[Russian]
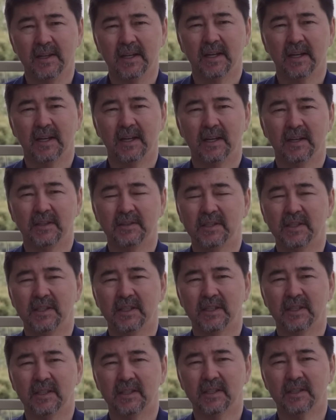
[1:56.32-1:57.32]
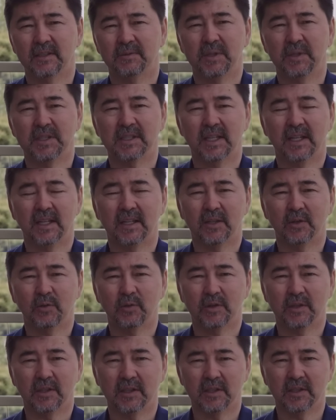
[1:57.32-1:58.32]
А, диеты специальной
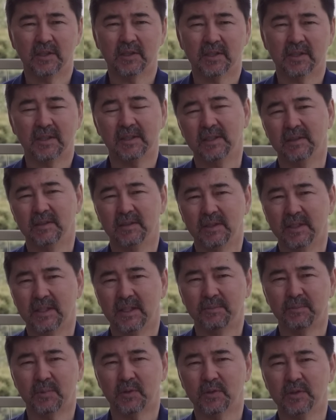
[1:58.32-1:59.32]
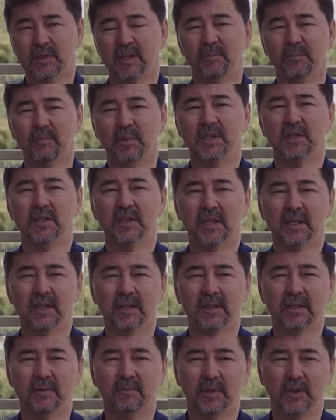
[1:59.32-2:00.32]
какой-то не держал. Вот это просто
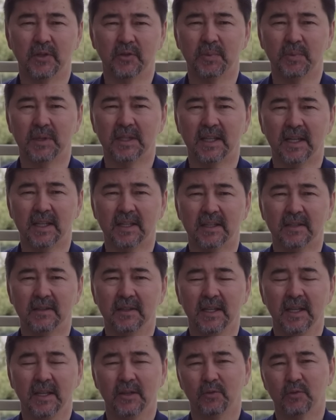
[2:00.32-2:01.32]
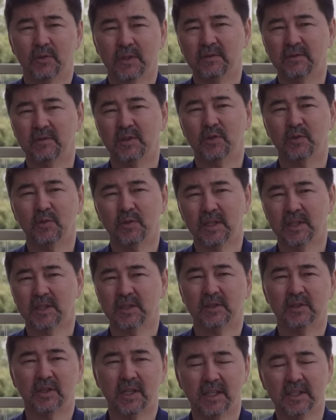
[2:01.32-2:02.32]
обычное мое питание. Ну, разве что
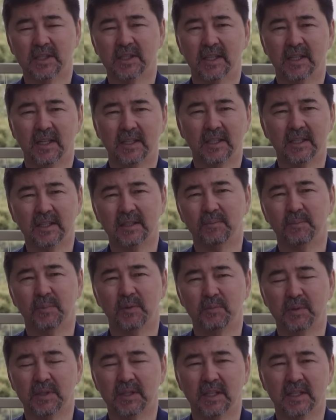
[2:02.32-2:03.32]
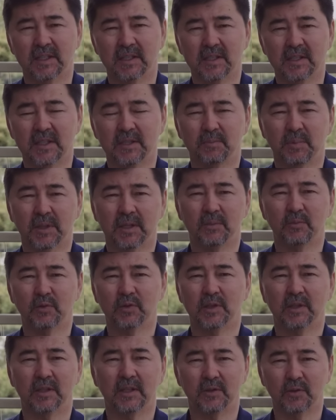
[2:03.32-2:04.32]
начал чаще ходить по 15 тысяч, потому
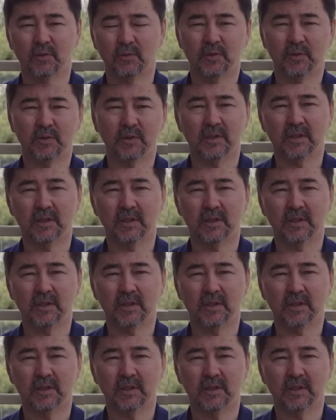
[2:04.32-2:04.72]
что готовлюсь